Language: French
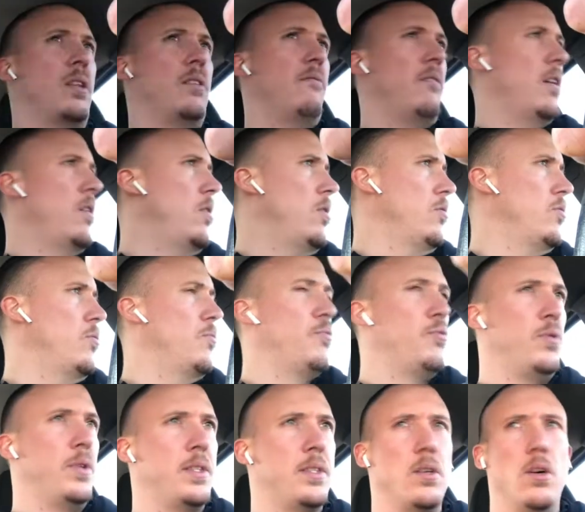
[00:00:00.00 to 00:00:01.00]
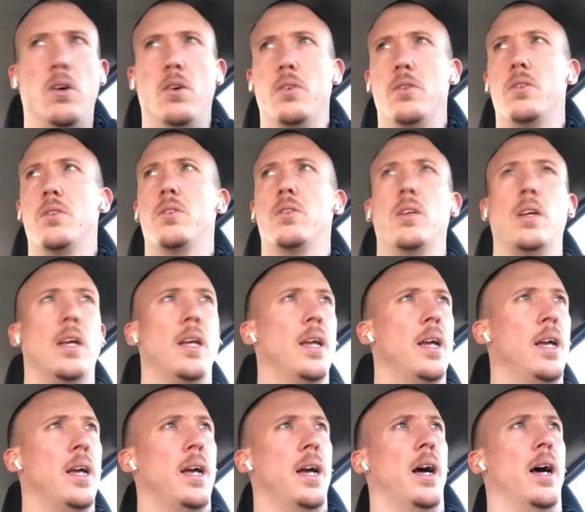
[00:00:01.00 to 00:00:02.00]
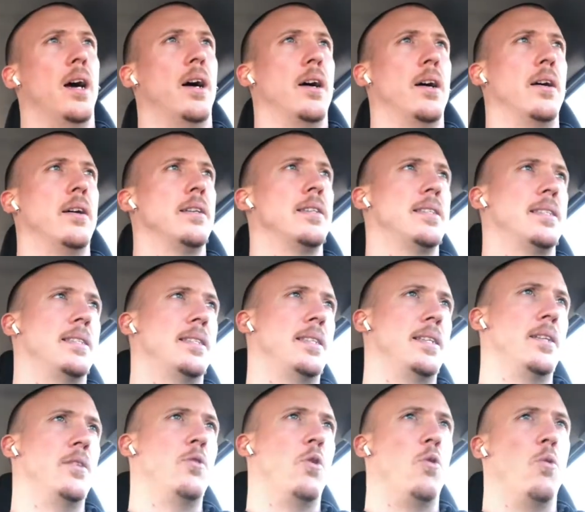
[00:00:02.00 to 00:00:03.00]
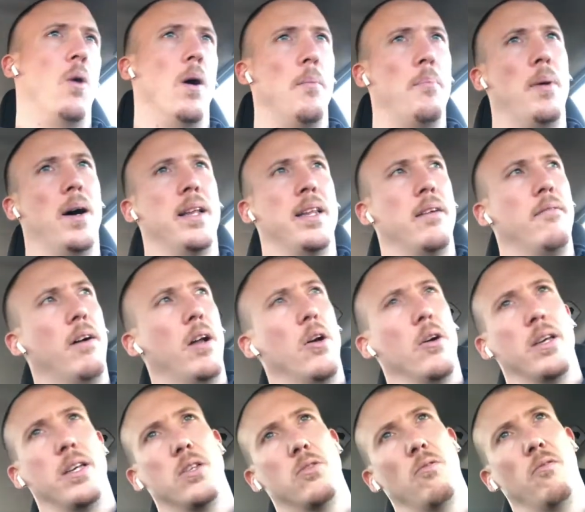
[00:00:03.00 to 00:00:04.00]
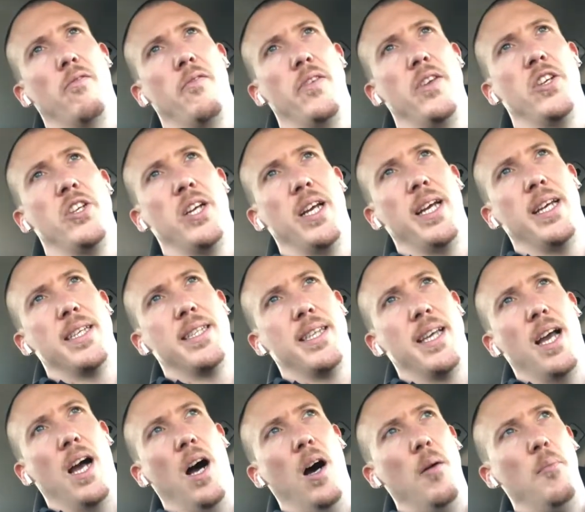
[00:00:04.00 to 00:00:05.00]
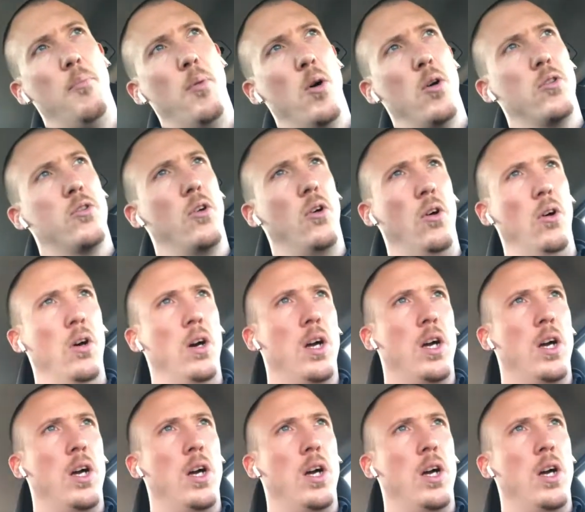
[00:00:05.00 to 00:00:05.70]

des valeurs de puissance. Euh, c'est de loin pas des valeurs qui sont figées. C'est important